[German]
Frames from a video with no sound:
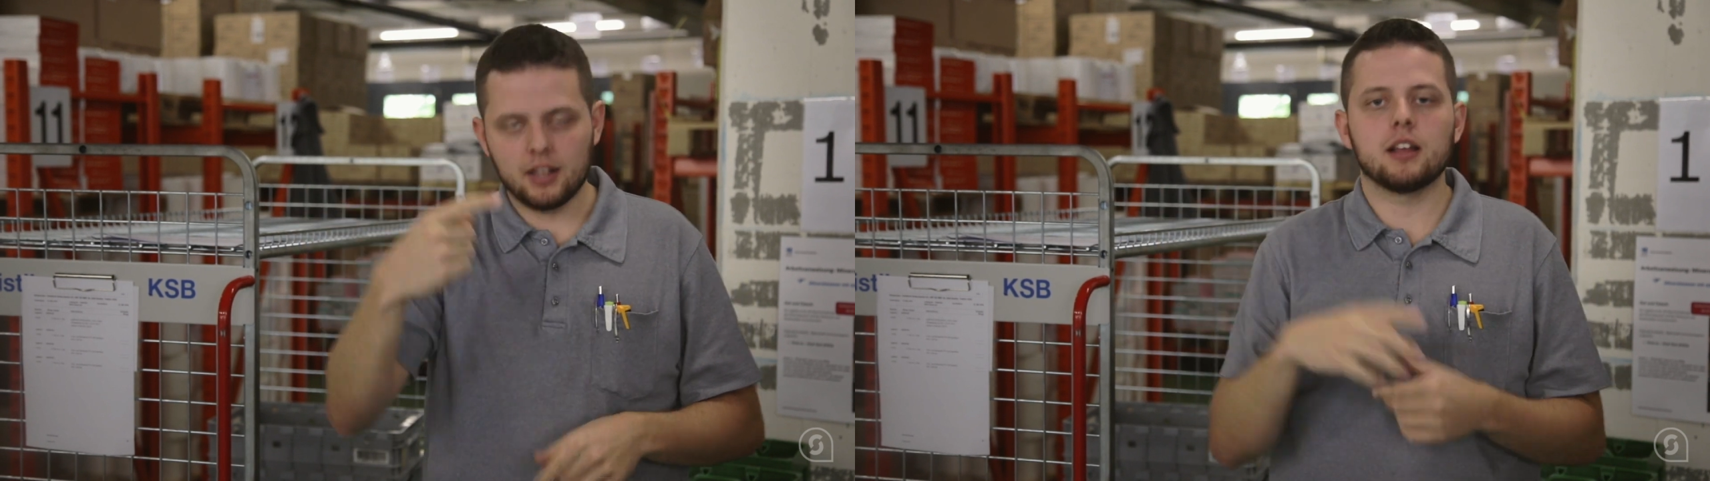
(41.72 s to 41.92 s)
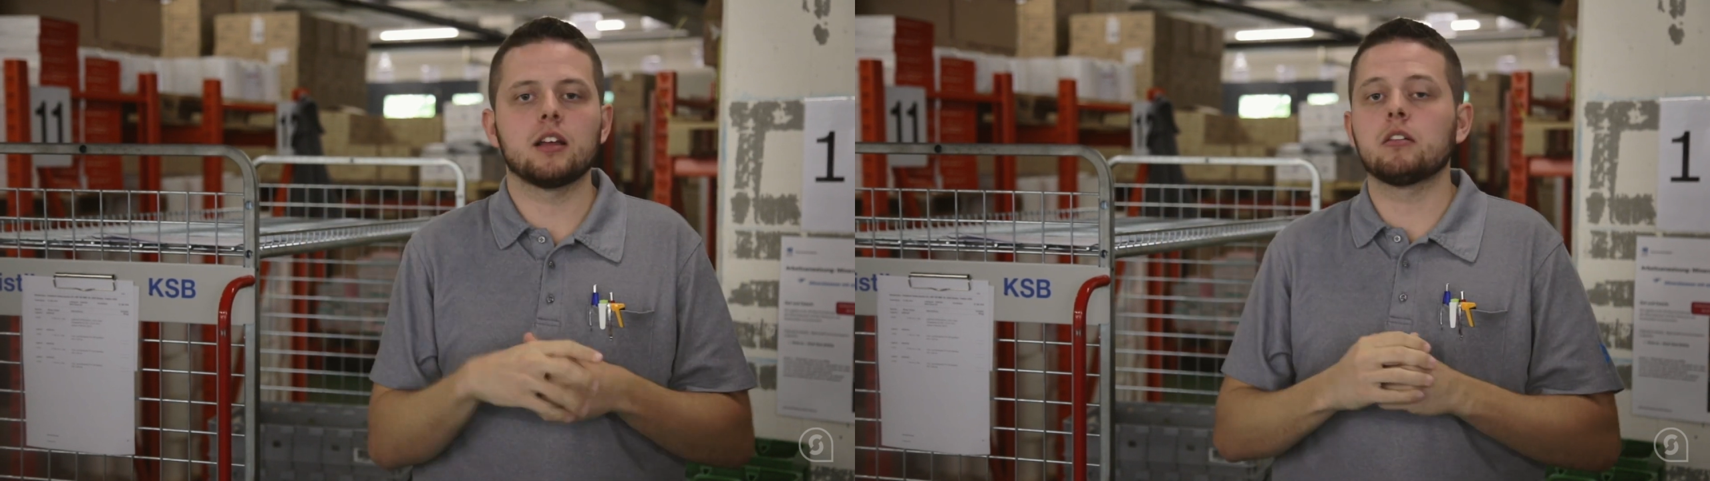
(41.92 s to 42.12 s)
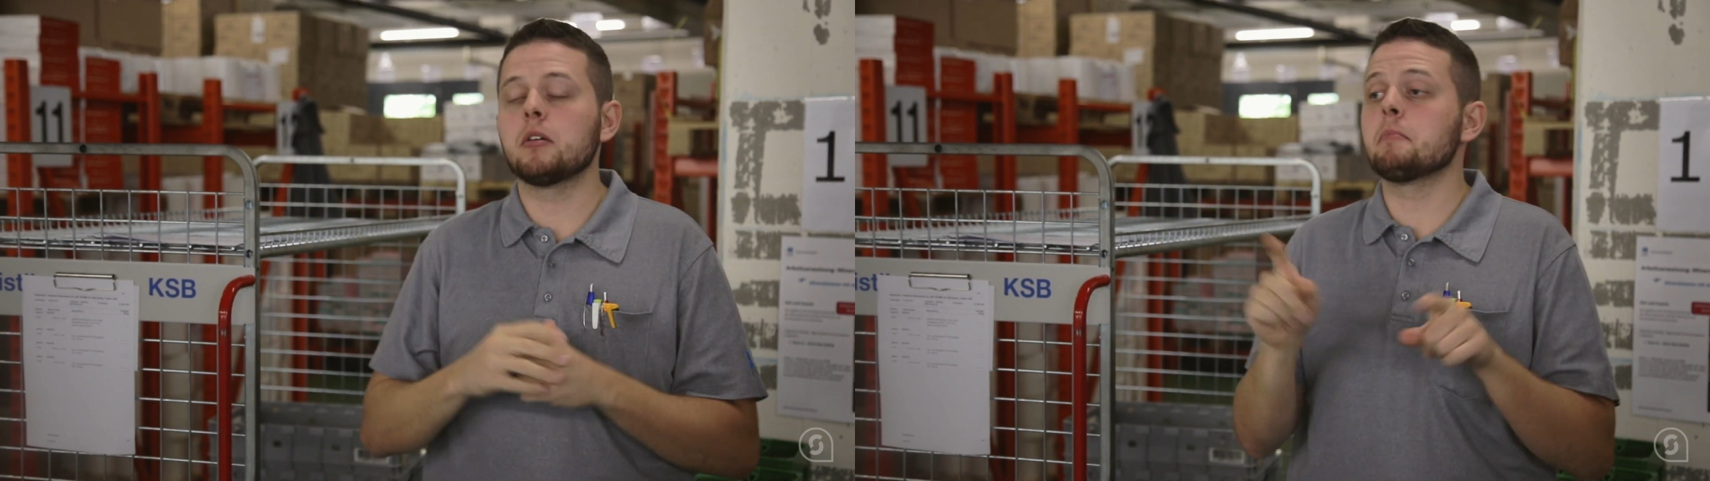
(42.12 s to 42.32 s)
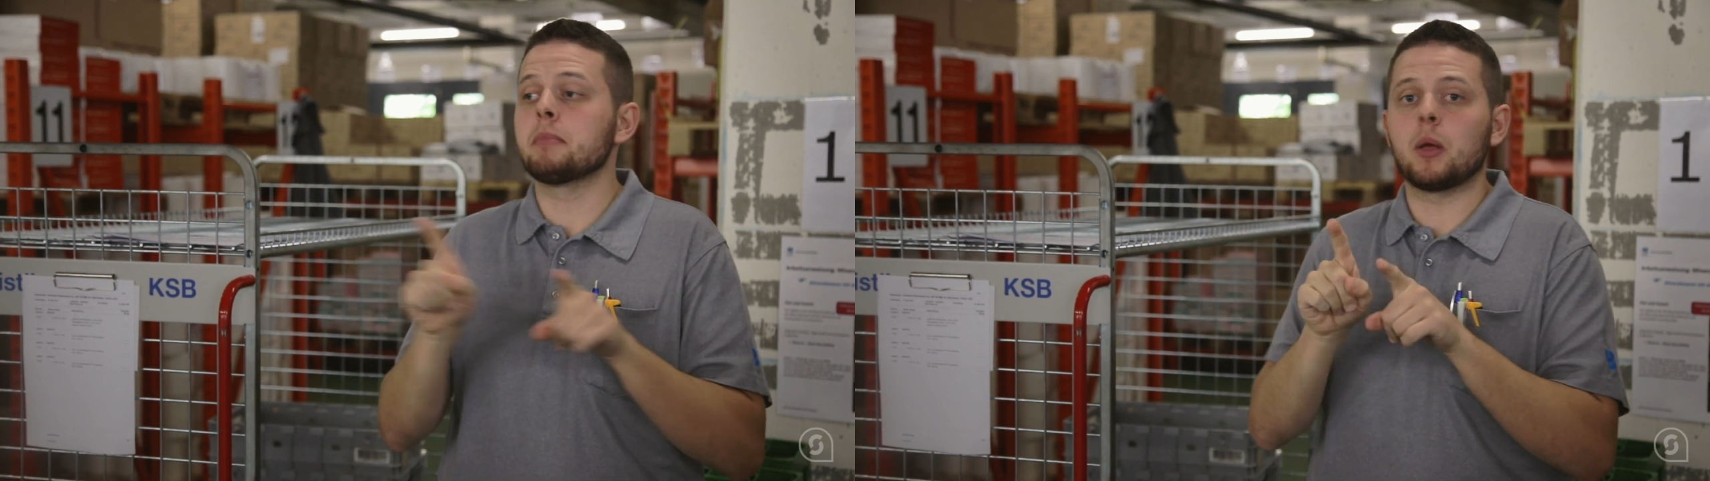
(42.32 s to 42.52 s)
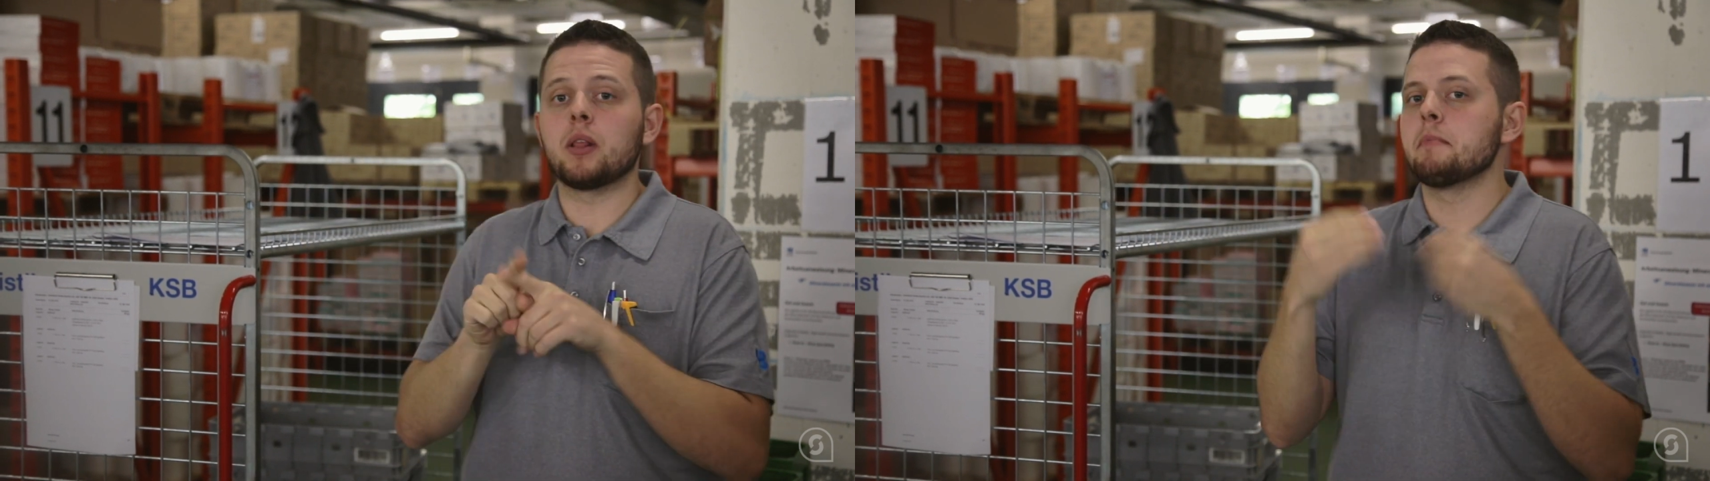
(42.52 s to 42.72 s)
Ich stelle
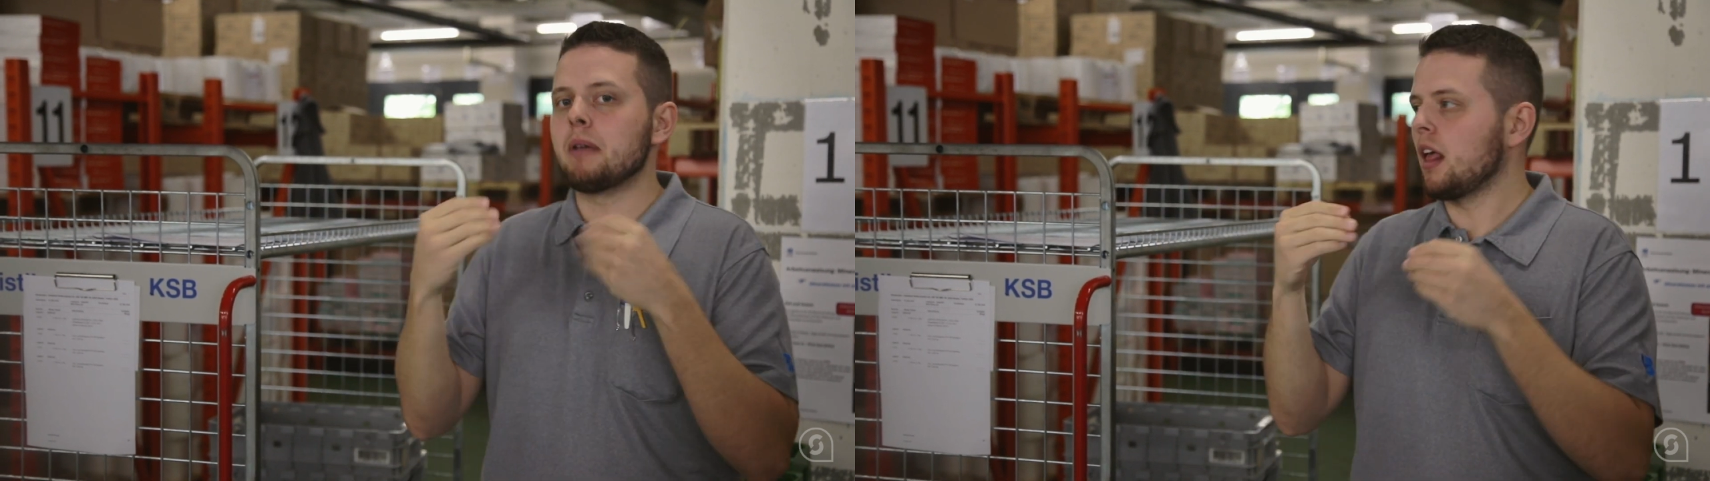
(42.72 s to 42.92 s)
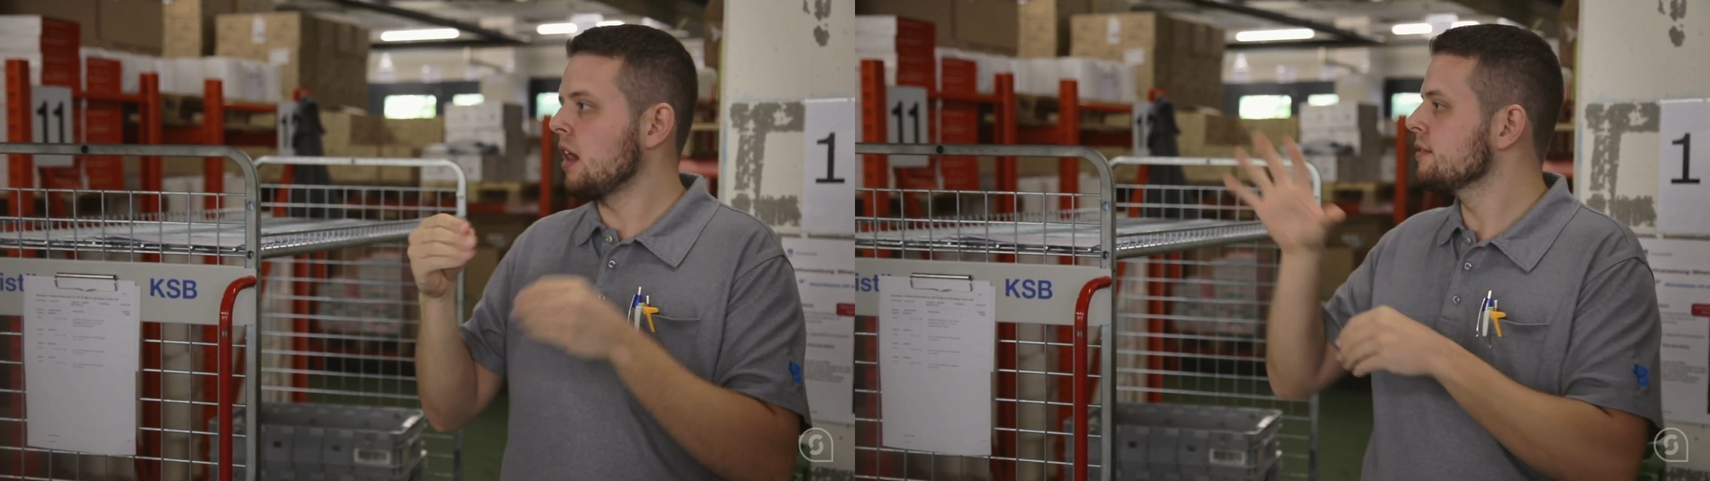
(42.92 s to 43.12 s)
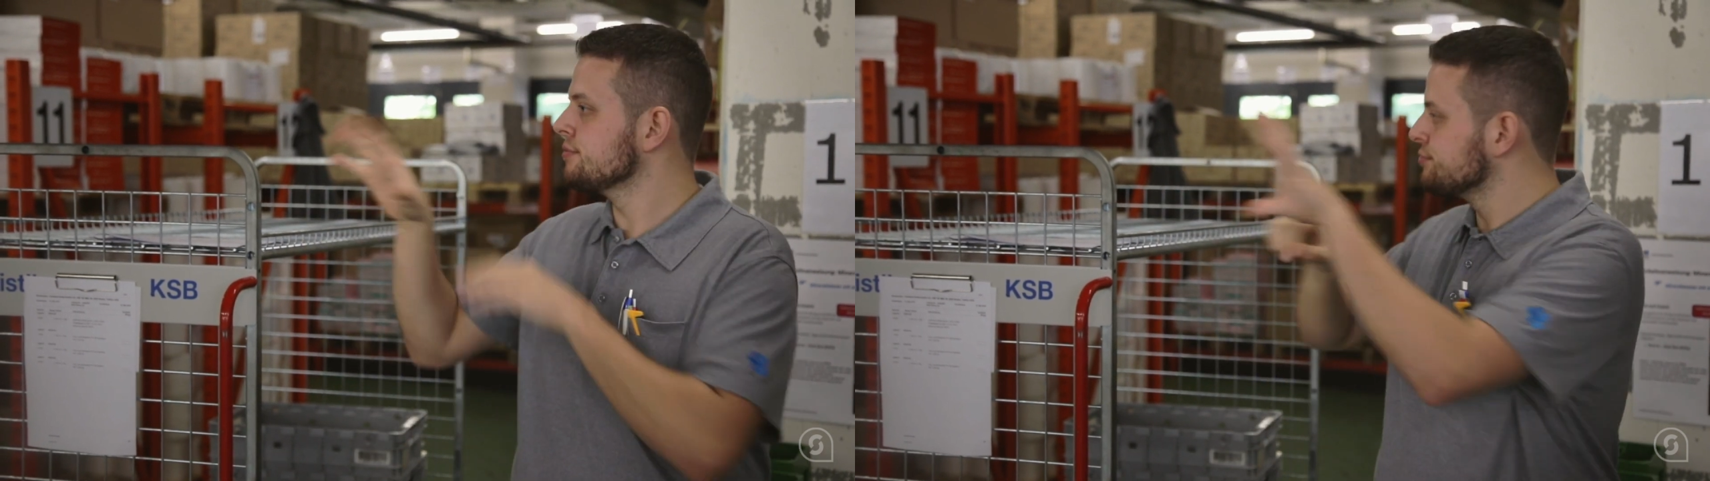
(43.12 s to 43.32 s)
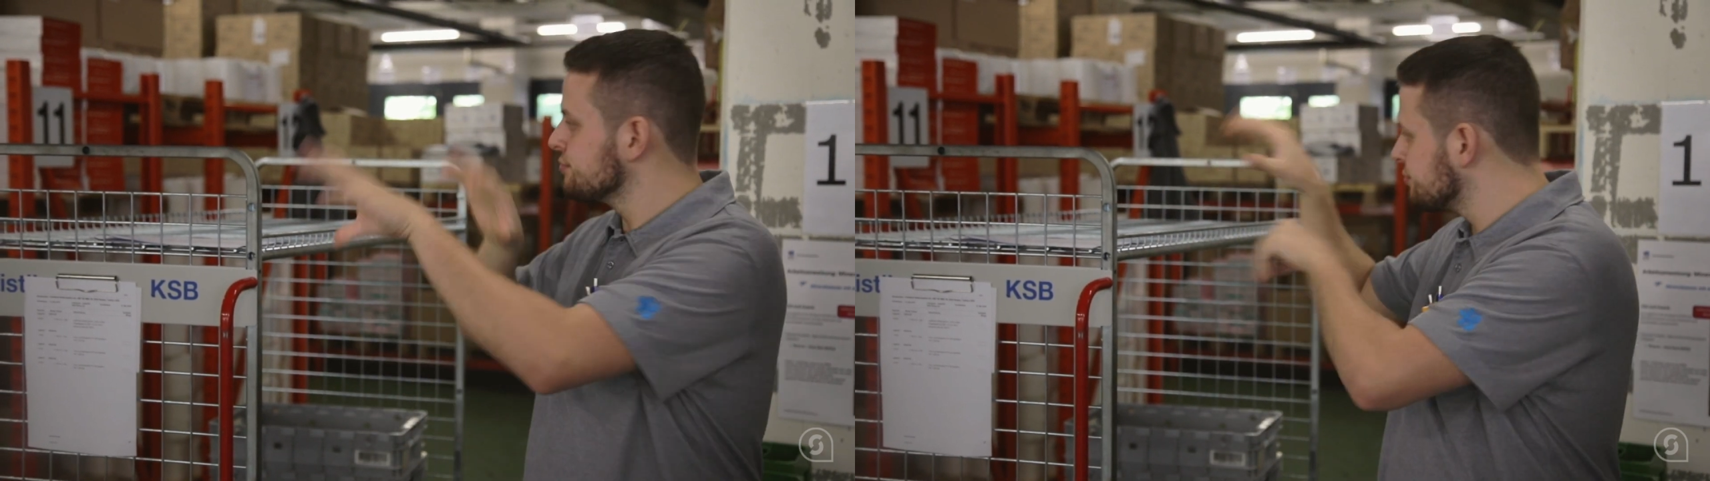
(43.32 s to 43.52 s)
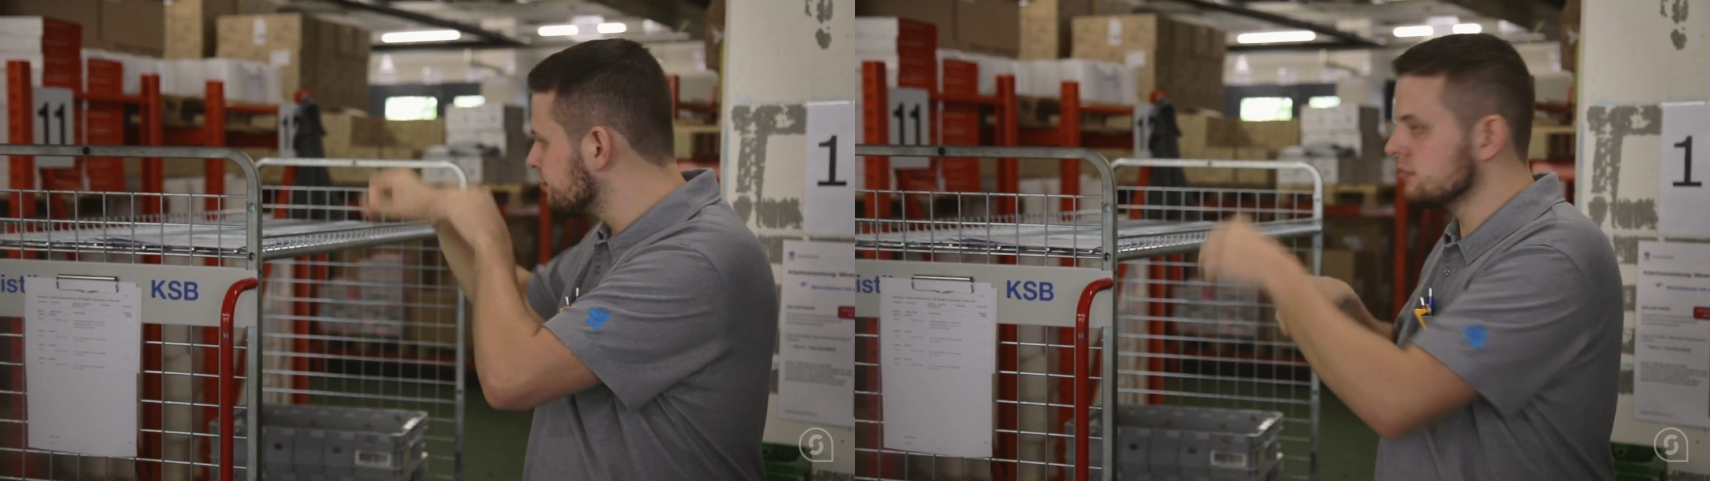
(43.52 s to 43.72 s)
das Material
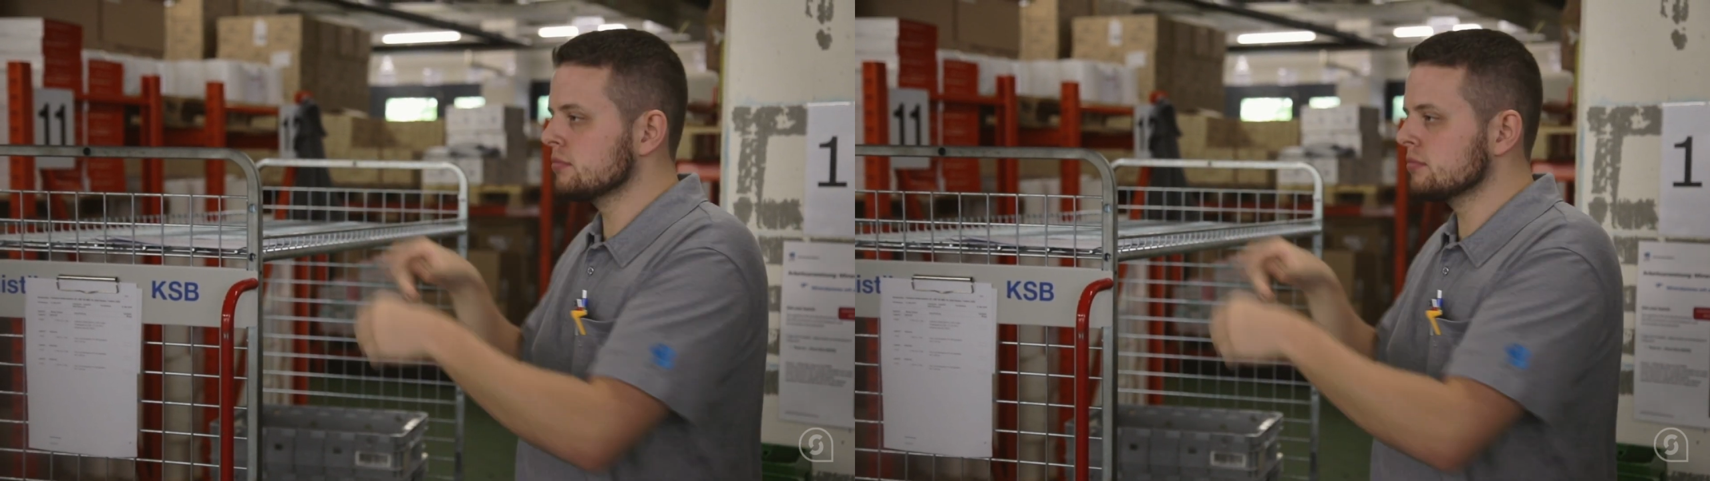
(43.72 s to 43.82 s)
zusammen.